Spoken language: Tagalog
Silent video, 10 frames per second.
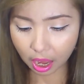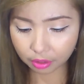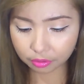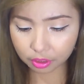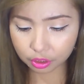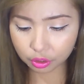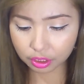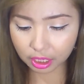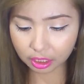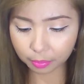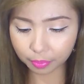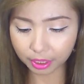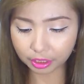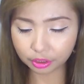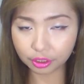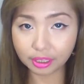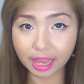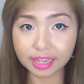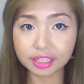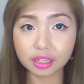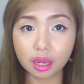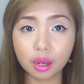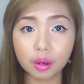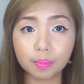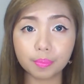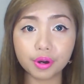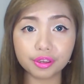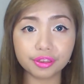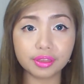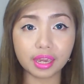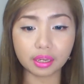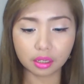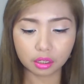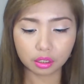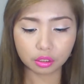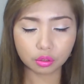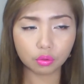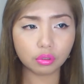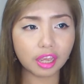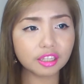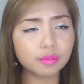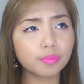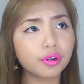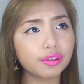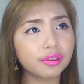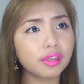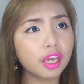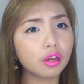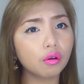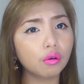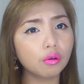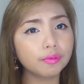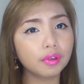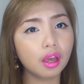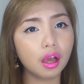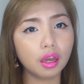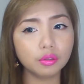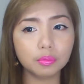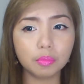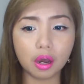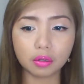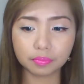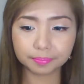how did you celebrate your last birthday? So, last birthday ko, ano ba?